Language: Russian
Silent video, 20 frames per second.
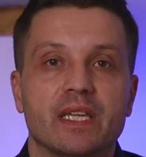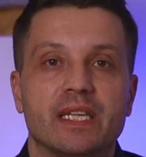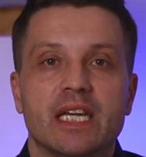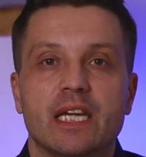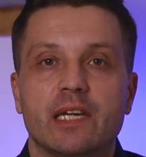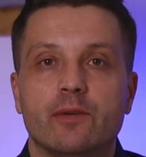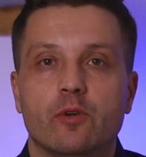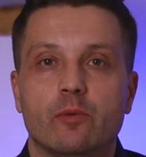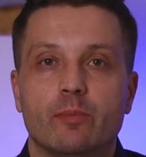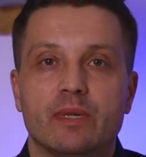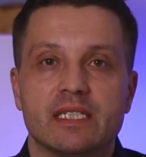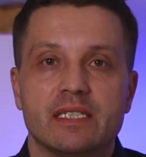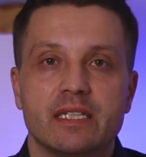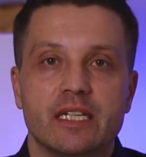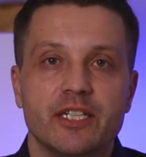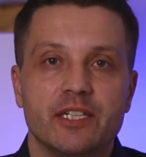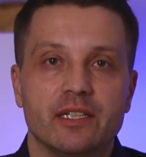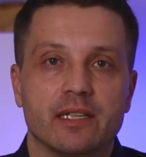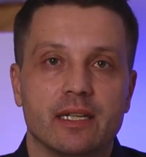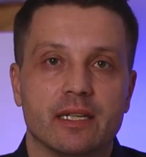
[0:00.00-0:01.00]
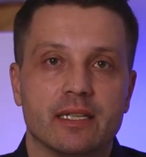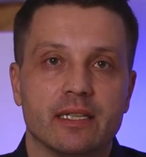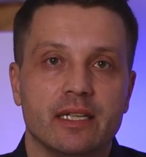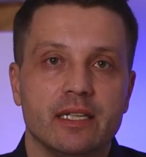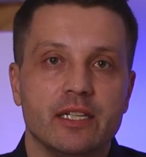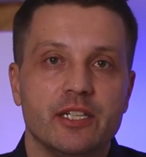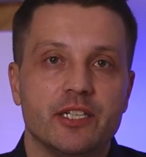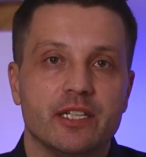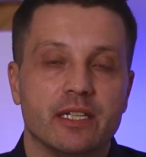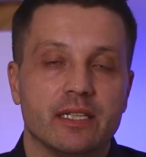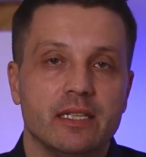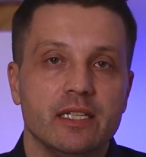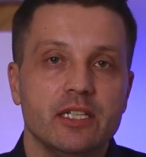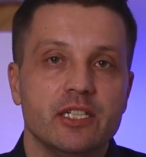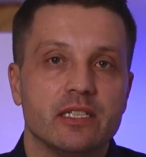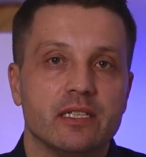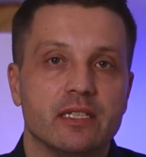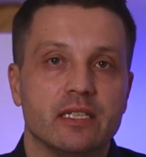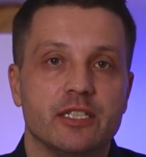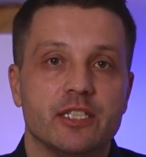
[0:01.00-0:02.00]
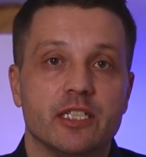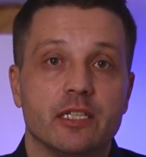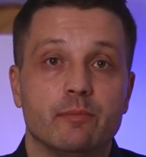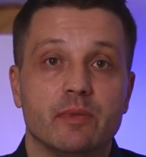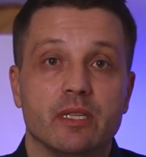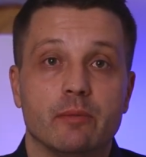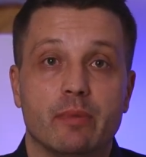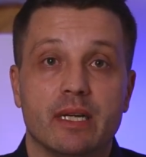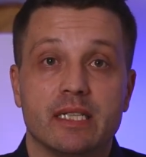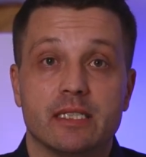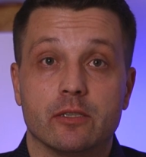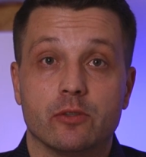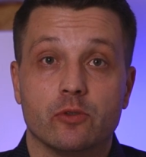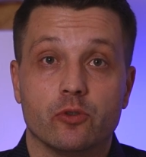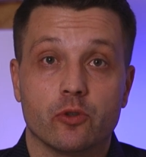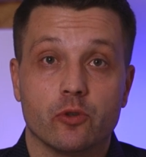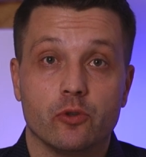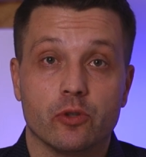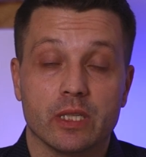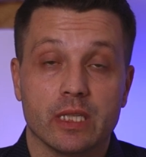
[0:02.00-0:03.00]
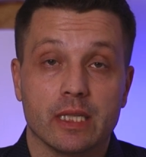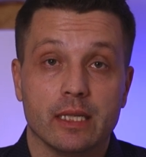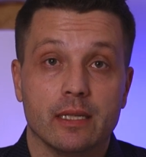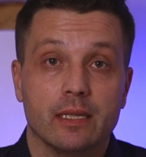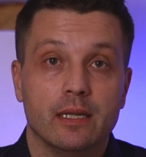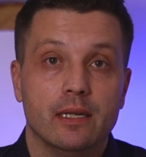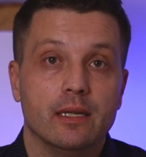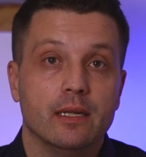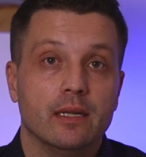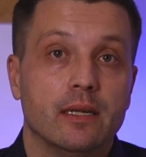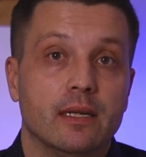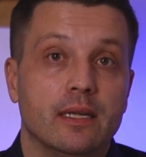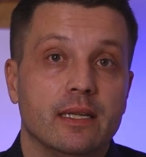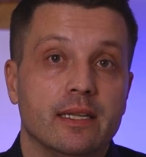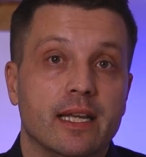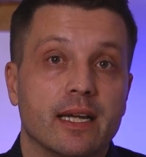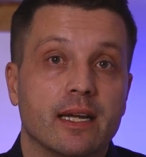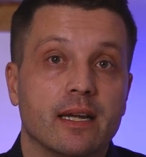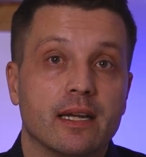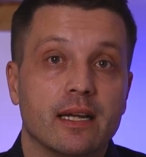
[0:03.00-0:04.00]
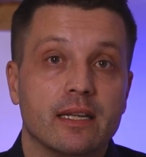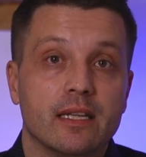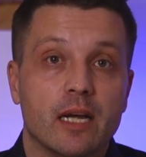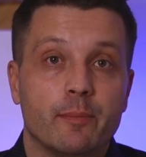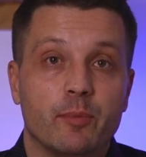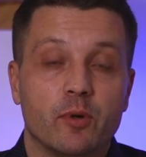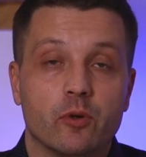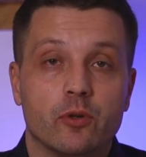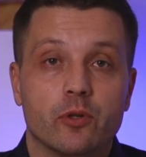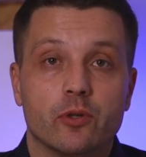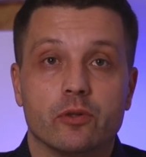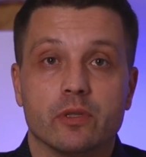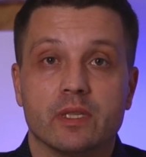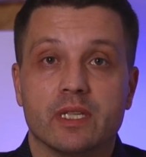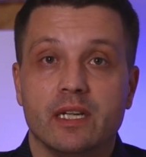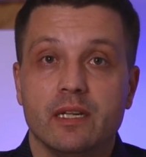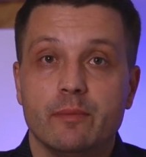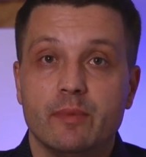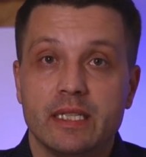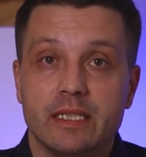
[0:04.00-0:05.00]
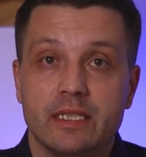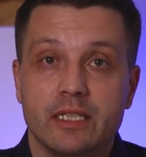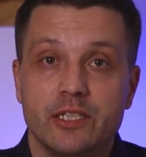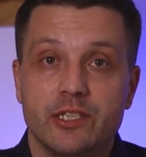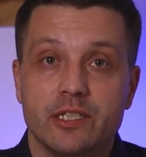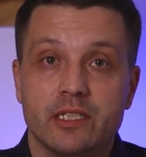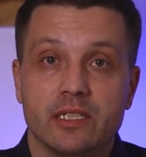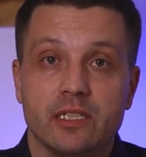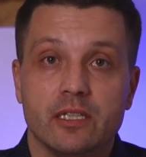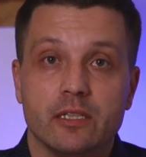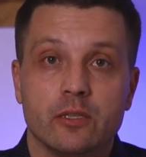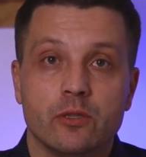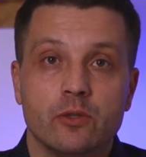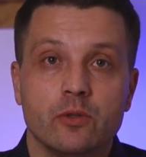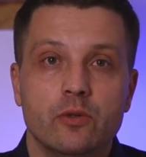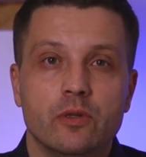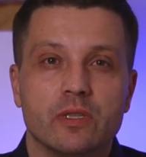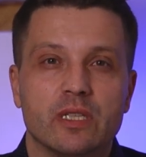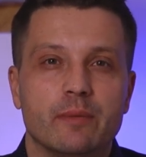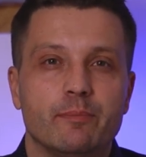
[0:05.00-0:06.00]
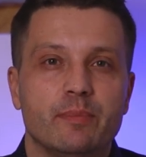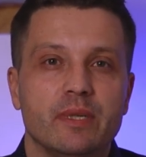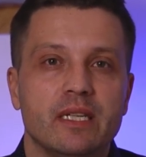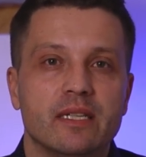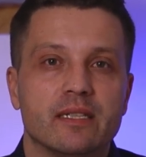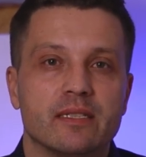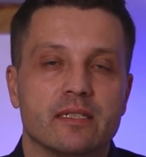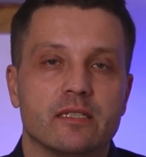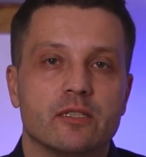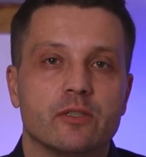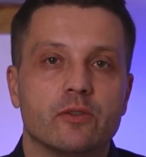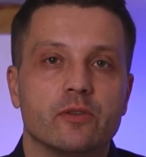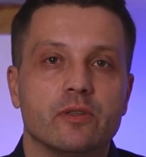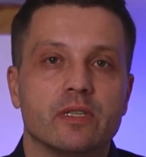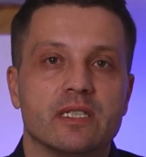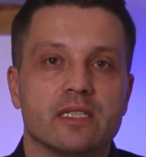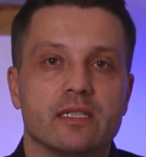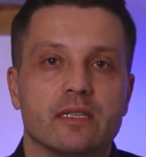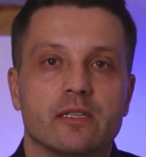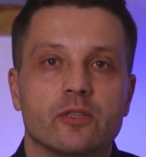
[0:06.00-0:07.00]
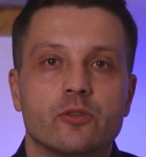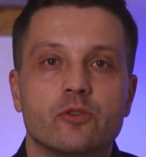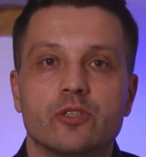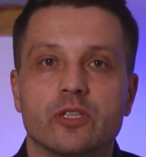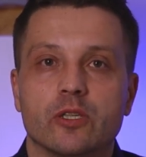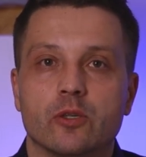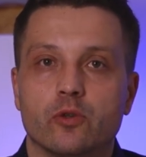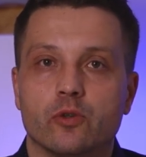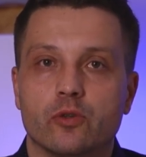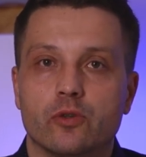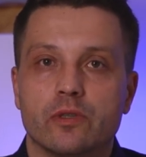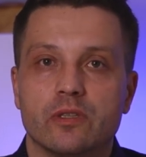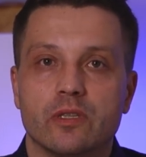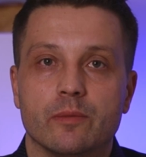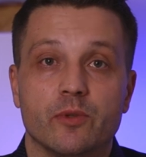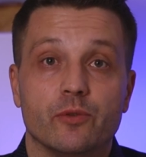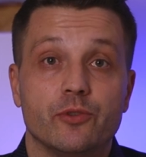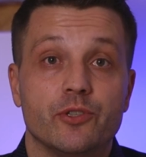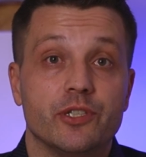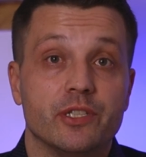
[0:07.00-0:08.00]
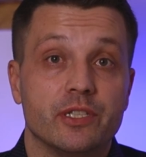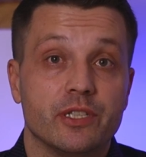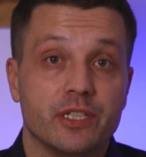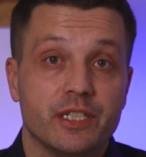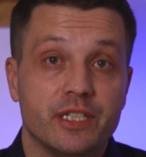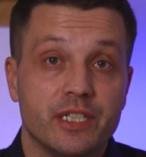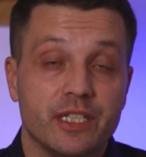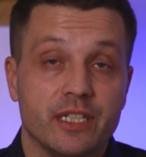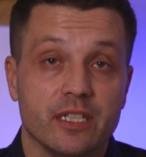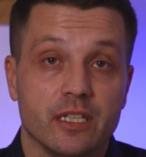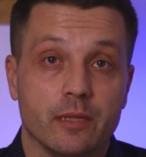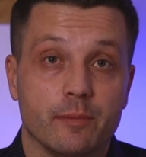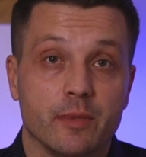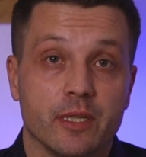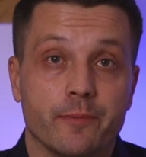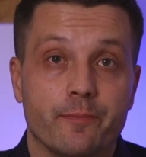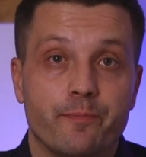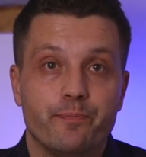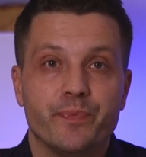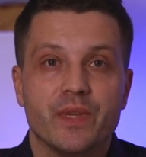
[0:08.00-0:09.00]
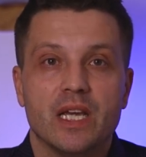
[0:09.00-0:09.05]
Я его обозначил как наличие отличной лечебной базы курорта. Так как Анапа курорт климатический, то он обильно застроен санаторно-курортными учреждениями.